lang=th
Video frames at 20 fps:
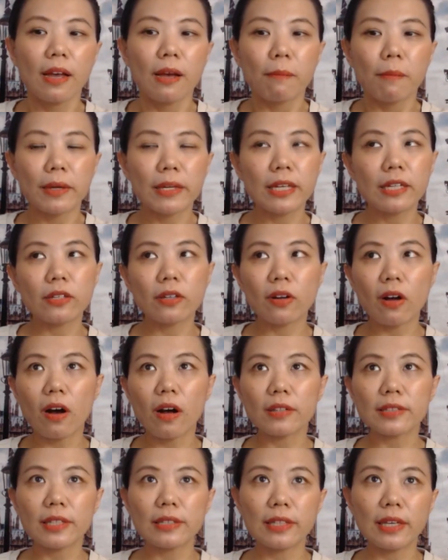บางทีก็
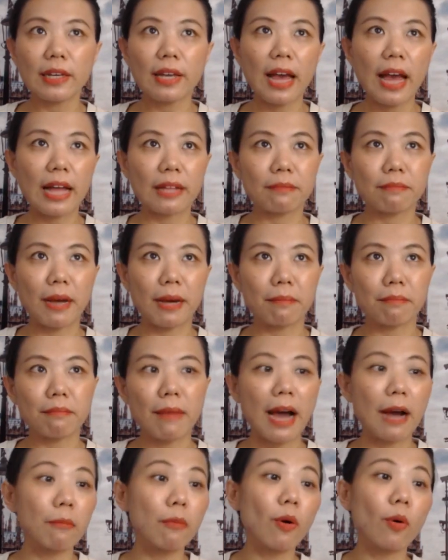จะยิงแอดแบบ
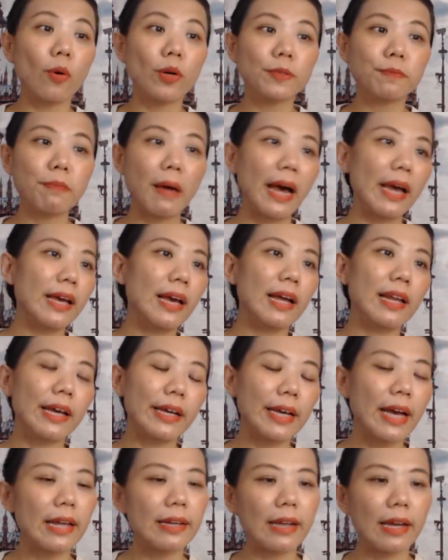บางโพสไปอะไร
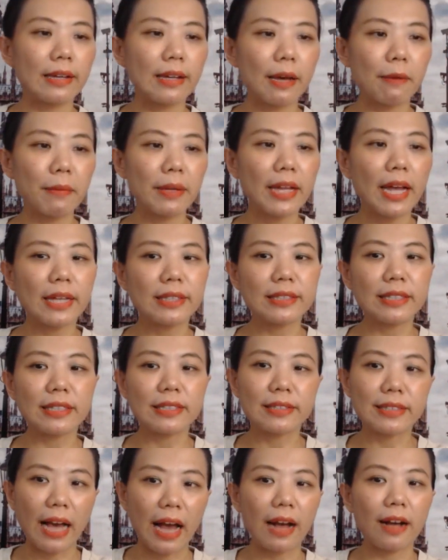แค่นั้นนะไม่ได้จริง
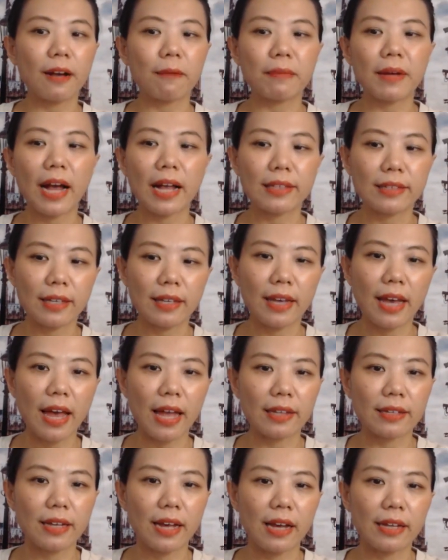จังกับการยิงแอ
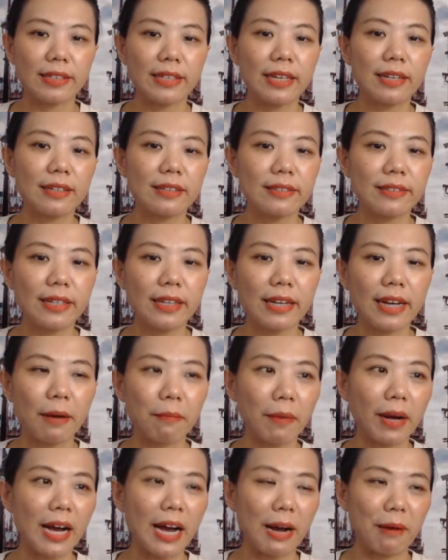ดค่ะยิงยิง
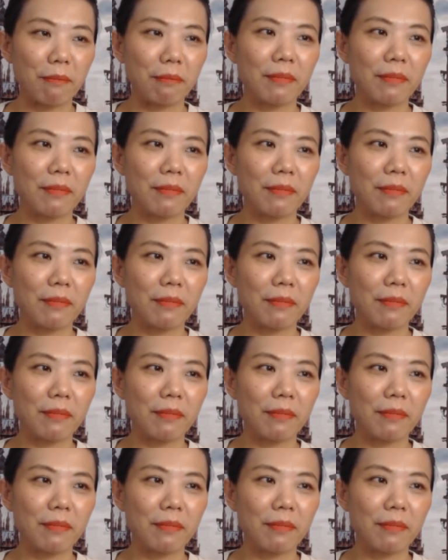ขำๆ